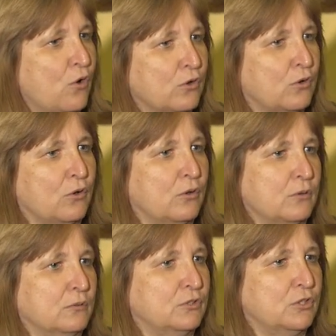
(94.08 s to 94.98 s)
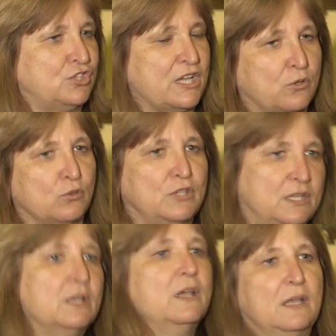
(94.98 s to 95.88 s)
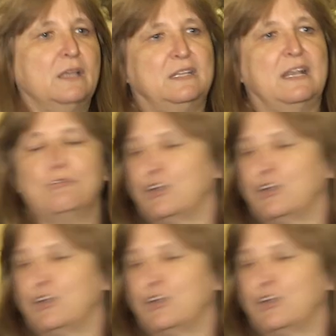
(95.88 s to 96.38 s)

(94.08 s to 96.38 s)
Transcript: lavoro, cerco di, di